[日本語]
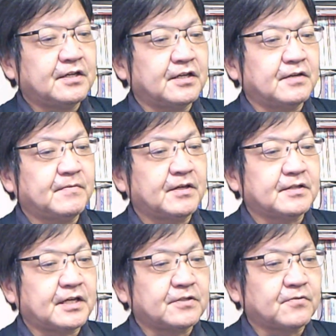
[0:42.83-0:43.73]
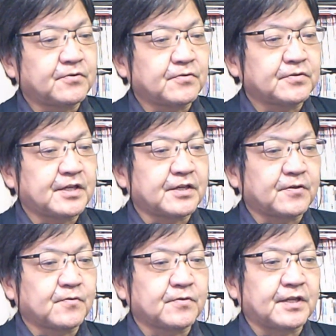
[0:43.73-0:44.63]
えー、米大統領
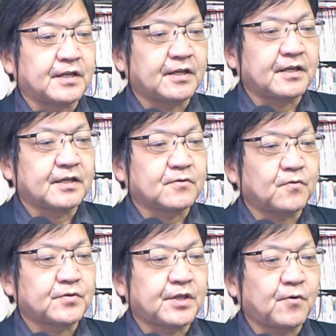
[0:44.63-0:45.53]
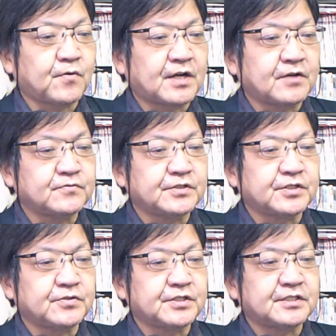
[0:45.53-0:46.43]
選挙で、えー、当選を確
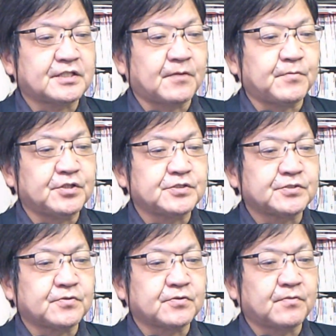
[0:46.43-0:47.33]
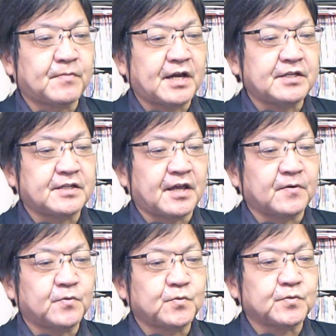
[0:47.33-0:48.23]
実にした民主党の
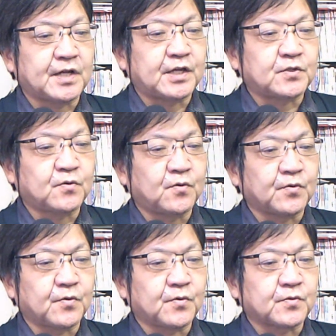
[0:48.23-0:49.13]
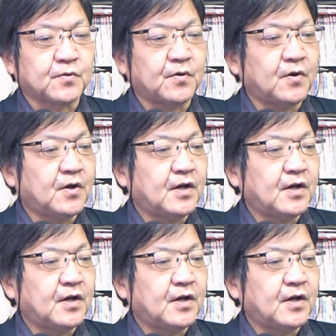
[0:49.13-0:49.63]
バイデン副大統領と